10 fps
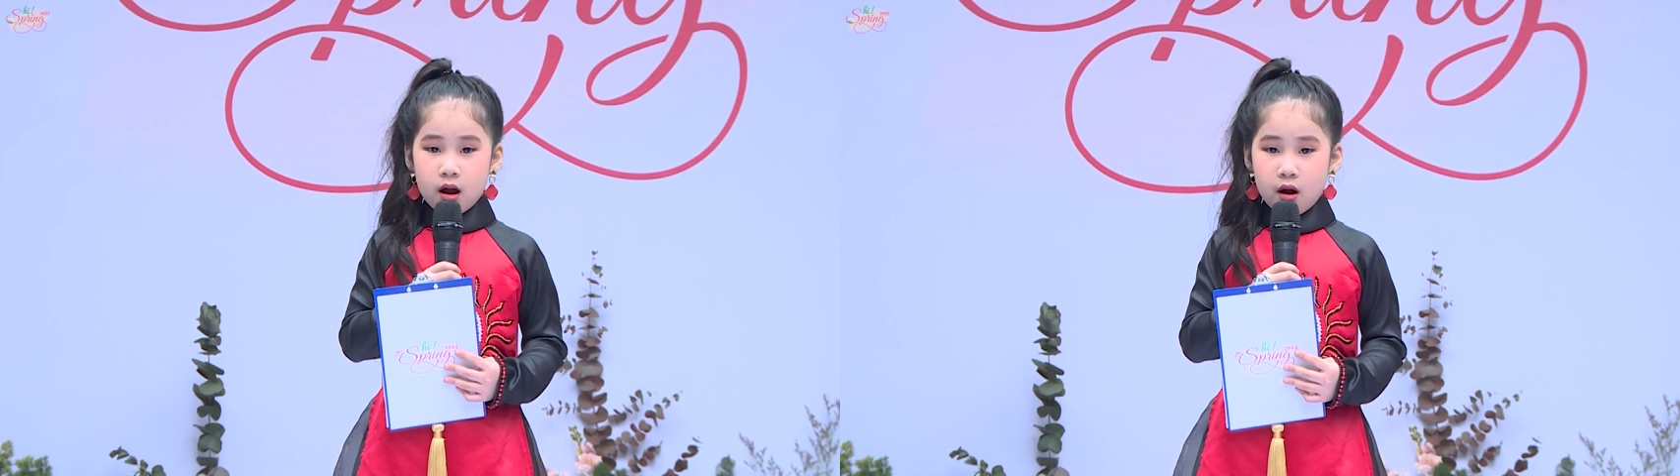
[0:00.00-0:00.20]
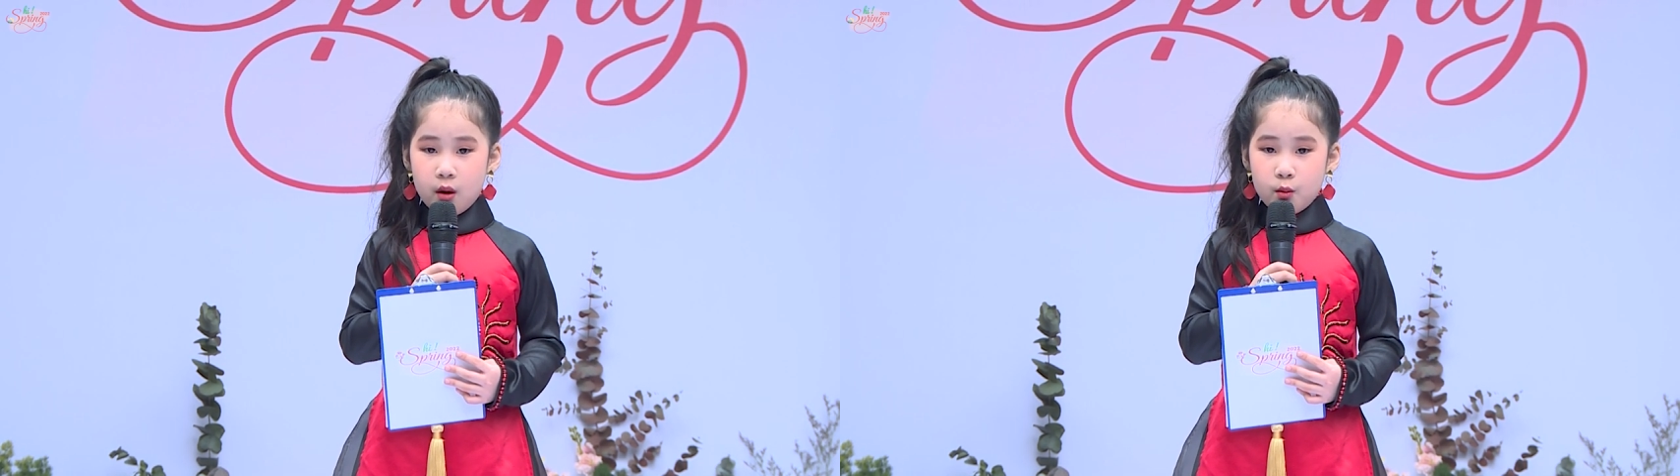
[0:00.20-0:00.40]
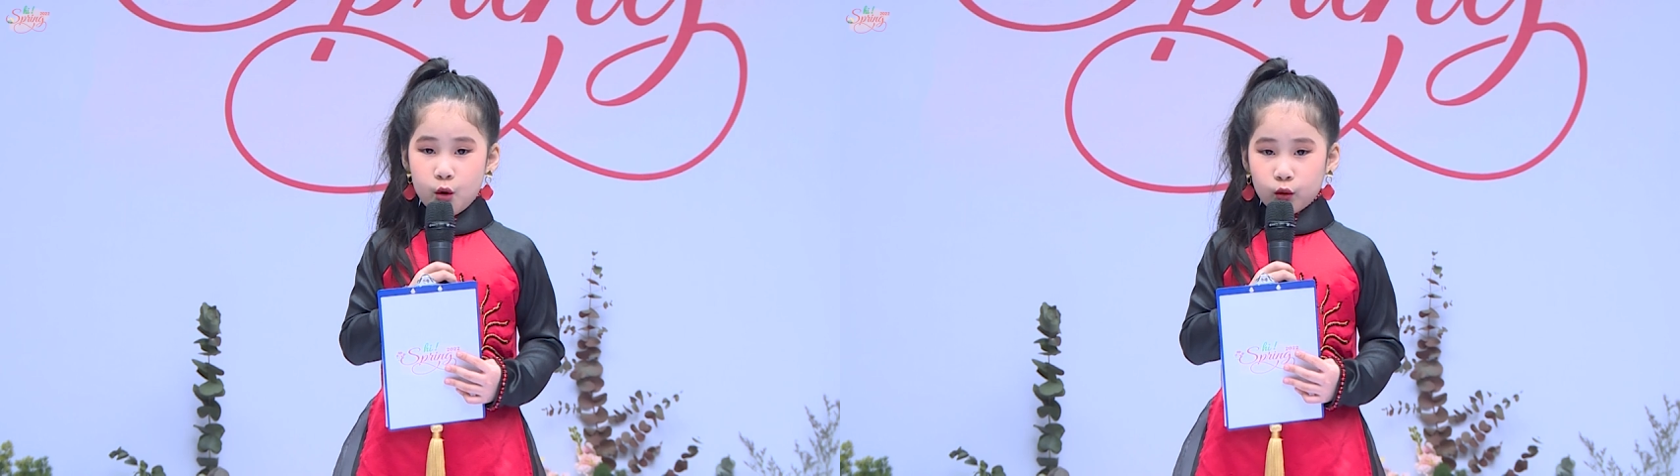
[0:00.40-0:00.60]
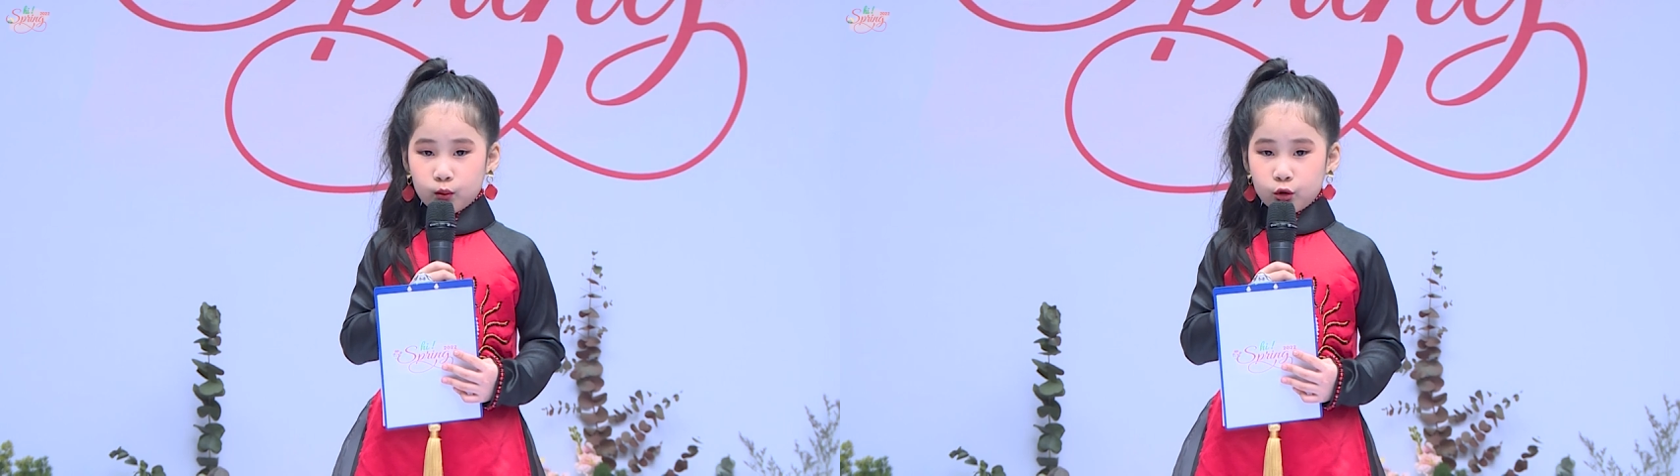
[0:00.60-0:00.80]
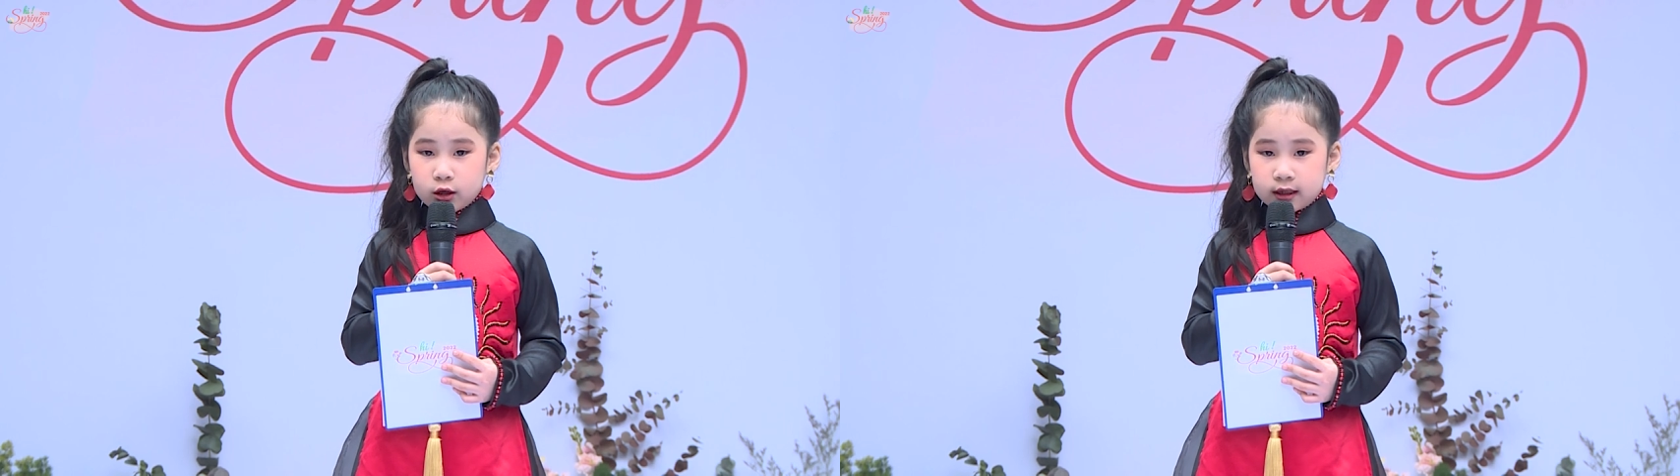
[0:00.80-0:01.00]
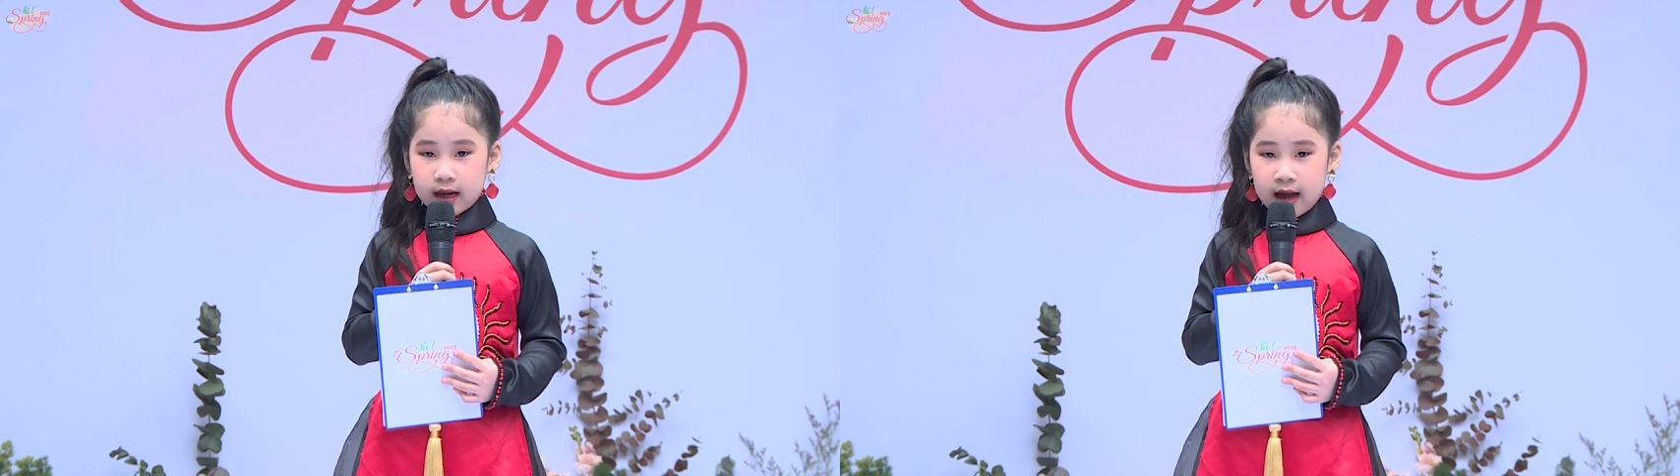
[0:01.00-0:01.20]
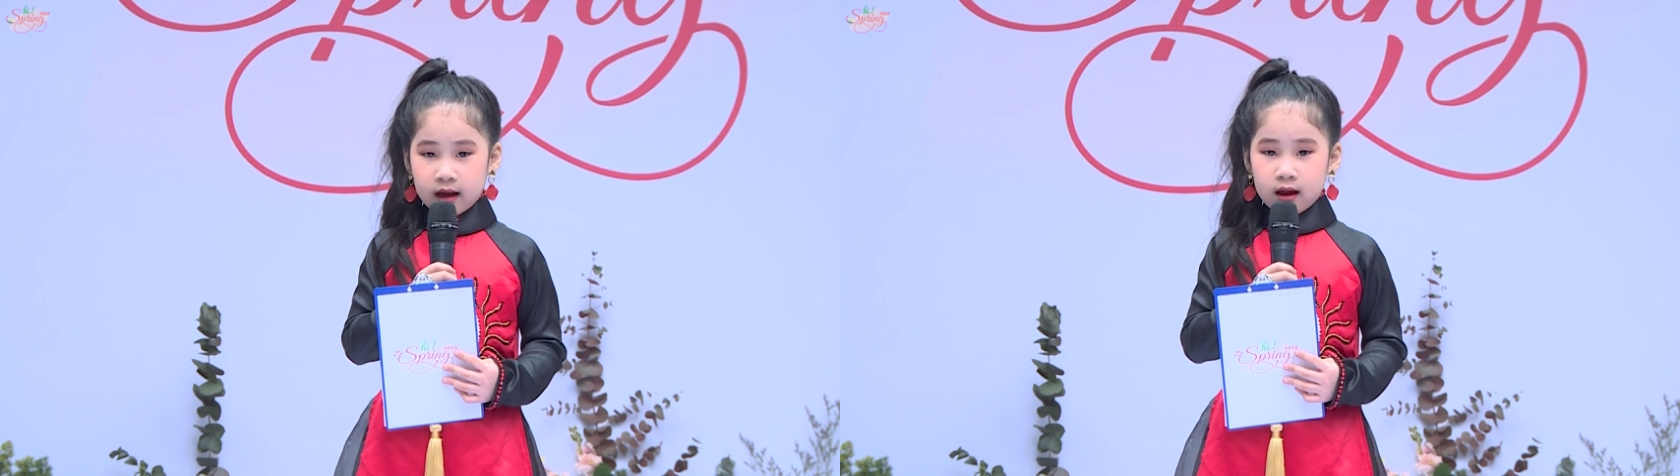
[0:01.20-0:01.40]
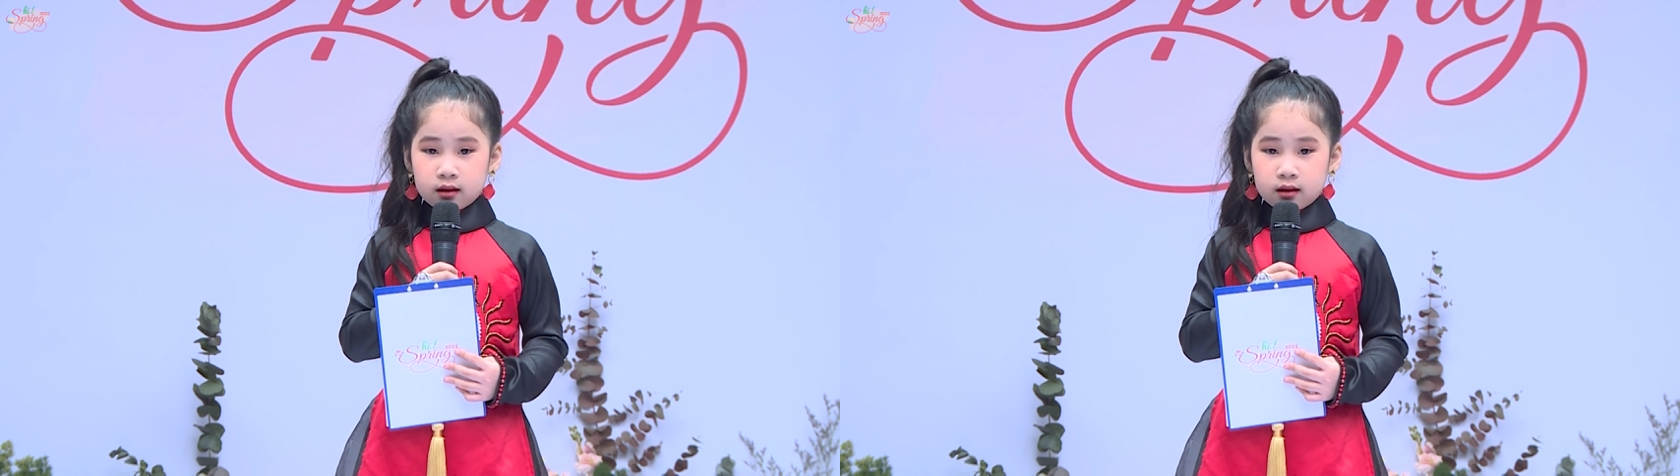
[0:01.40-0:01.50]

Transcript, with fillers: có một buổi sáng